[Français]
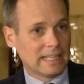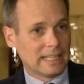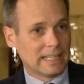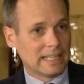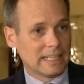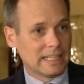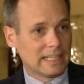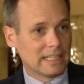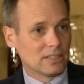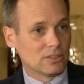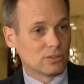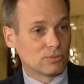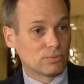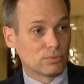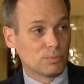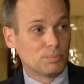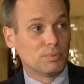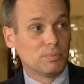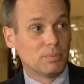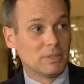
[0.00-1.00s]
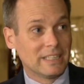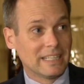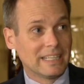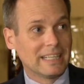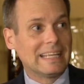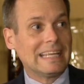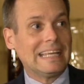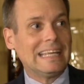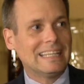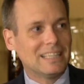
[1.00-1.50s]
Et vous
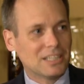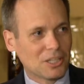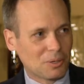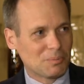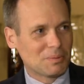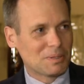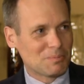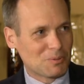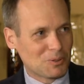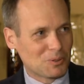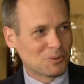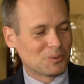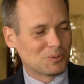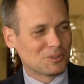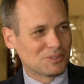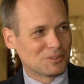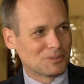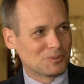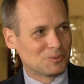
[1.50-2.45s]
publiez énormément